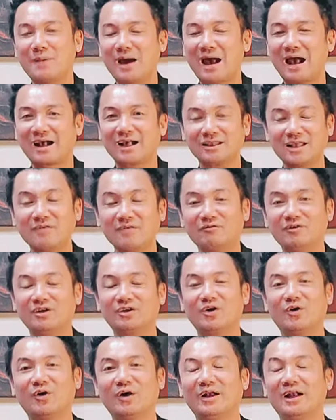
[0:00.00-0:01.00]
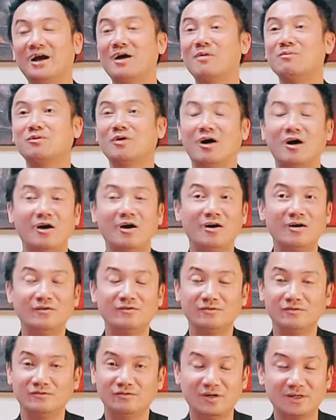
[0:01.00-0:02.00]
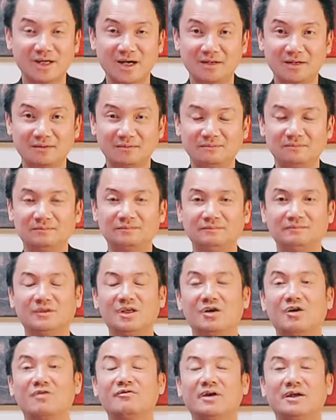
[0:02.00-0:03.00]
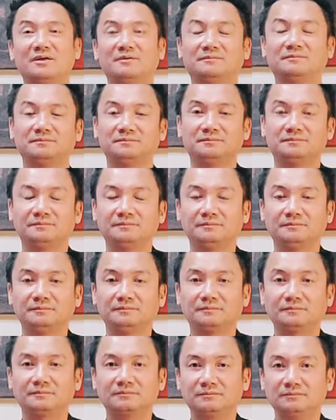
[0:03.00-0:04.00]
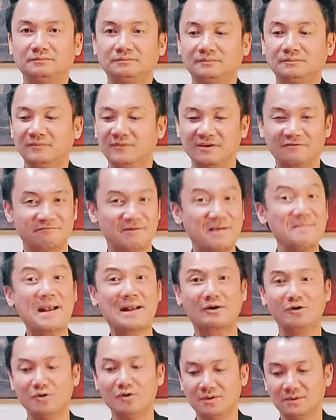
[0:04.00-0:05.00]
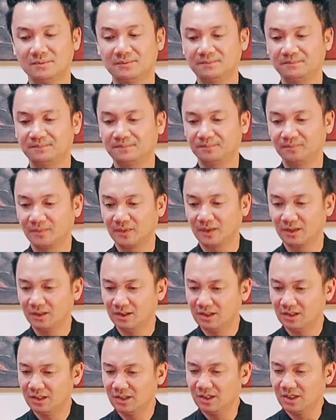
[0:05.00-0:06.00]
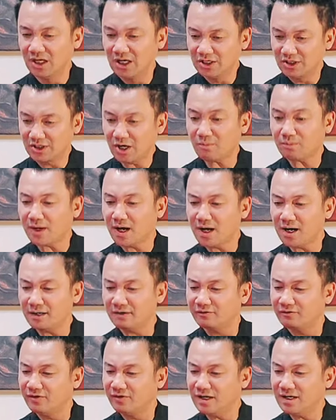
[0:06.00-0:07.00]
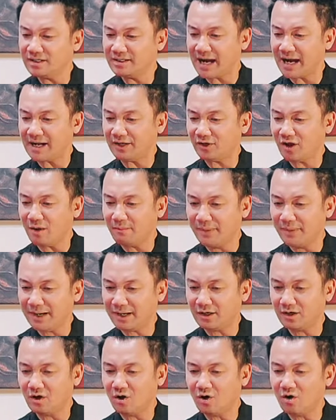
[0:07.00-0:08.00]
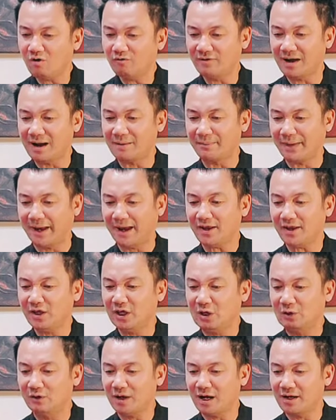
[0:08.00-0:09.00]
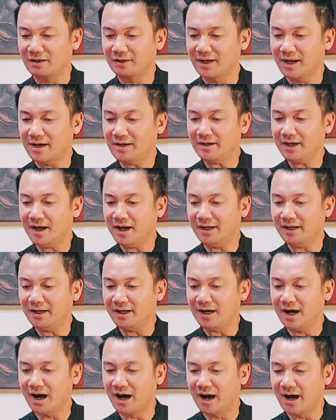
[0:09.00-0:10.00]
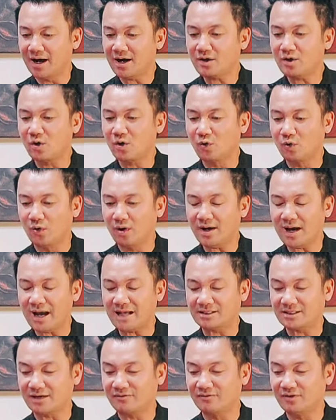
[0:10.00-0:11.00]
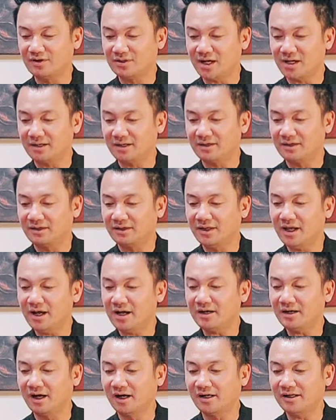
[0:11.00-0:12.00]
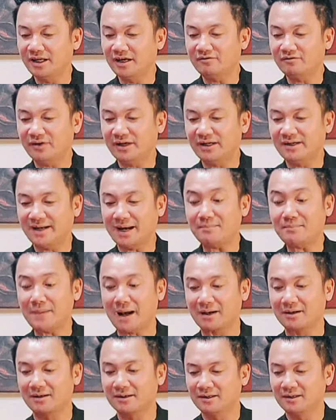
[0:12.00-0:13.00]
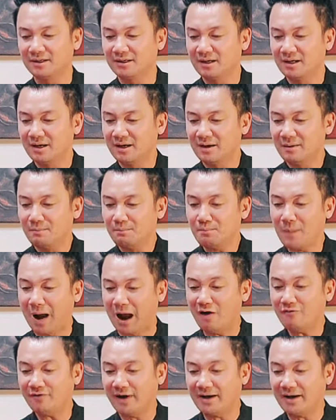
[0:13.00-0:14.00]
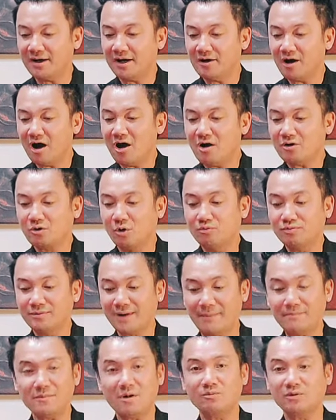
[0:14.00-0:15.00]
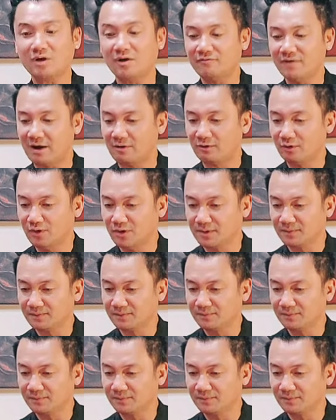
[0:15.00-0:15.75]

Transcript: mà cái tết vừa rồi là không có phương trinh thưa quý vị vắng mặt luôn trong đơn, Phương Trang cho biết cô và mẹ nhiều lần đến nơi ở của Anson Phương Trinh nhưng nữ diễn viên lánh mặt. Bảo vệ nơi đó cũng cấm không cho vào luôn.